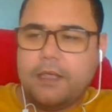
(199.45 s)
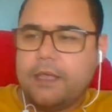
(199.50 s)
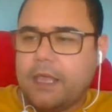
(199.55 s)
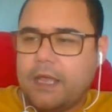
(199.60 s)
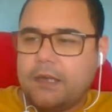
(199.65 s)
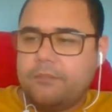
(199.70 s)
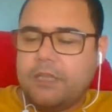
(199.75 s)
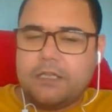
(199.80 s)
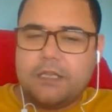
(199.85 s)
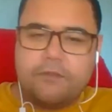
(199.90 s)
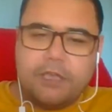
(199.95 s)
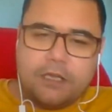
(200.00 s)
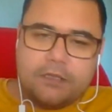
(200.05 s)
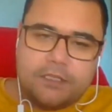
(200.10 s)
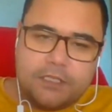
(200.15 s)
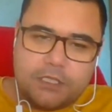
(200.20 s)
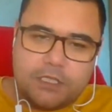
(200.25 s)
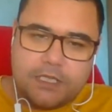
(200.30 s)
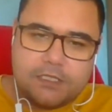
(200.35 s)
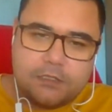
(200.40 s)
Yani bir nevi
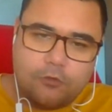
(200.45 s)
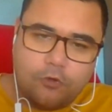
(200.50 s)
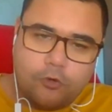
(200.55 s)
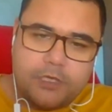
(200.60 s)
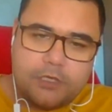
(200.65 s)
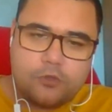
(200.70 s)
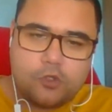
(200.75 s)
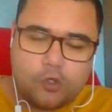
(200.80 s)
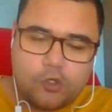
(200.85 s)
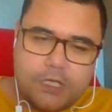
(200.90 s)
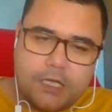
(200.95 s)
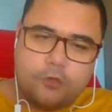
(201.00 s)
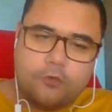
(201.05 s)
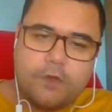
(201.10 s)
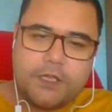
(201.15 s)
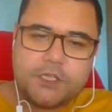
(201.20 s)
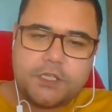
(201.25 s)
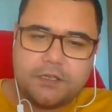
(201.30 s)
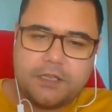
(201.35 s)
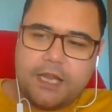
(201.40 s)
kadın için aslında o bir sosyal
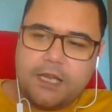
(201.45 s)
güvencidir.